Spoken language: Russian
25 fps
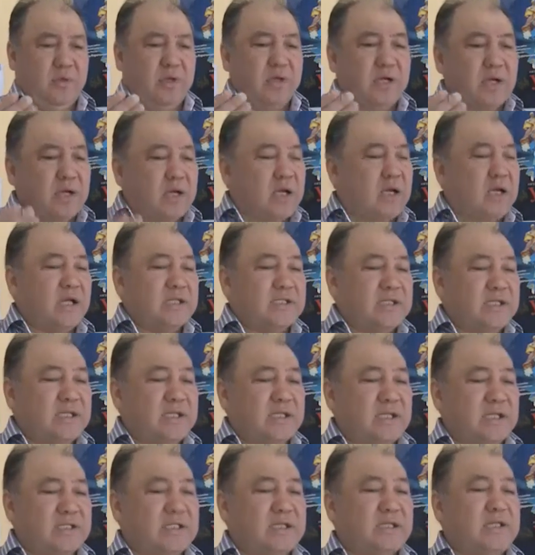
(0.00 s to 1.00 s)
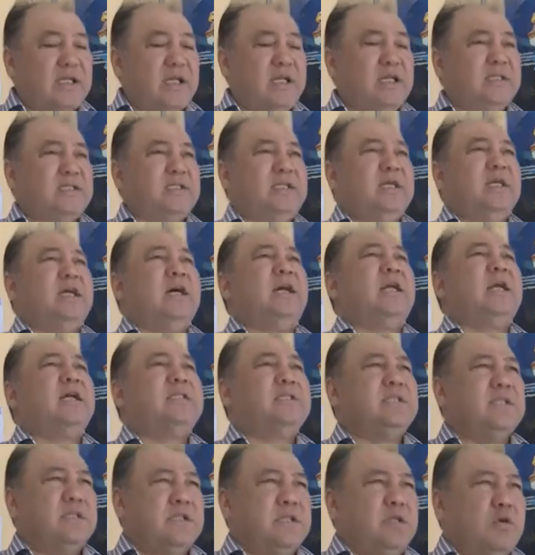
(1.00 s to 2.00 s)
Э, разных национальностей,
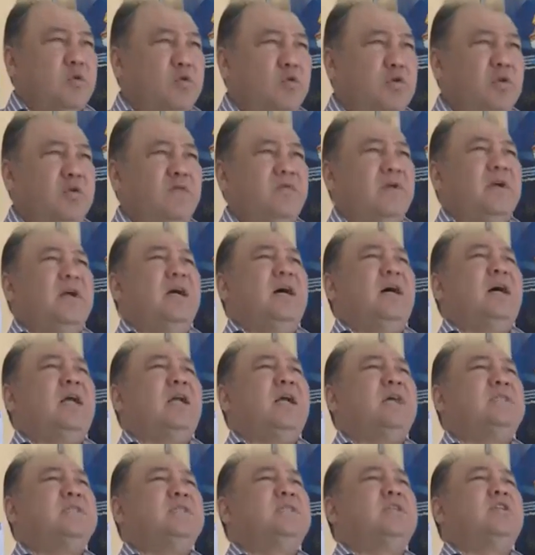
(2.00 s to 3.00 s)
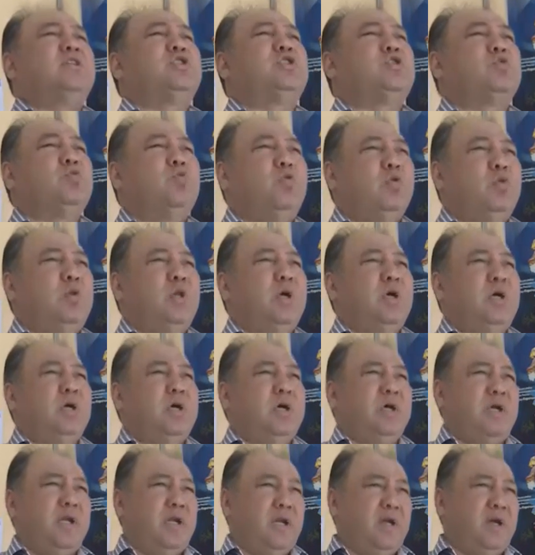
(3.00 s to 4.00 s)
разных народов, разных школ
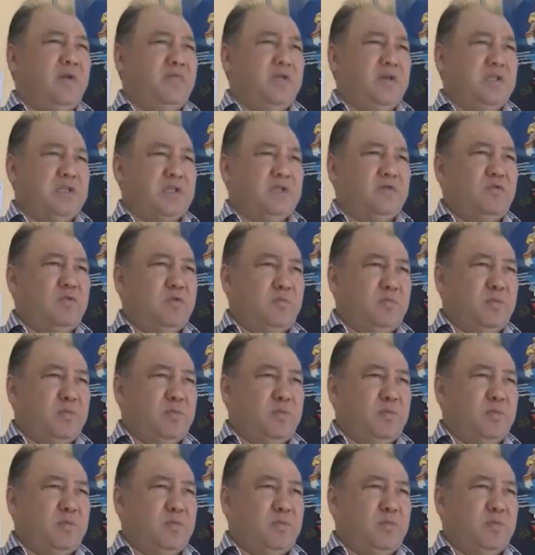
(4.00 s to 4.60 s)
хореографического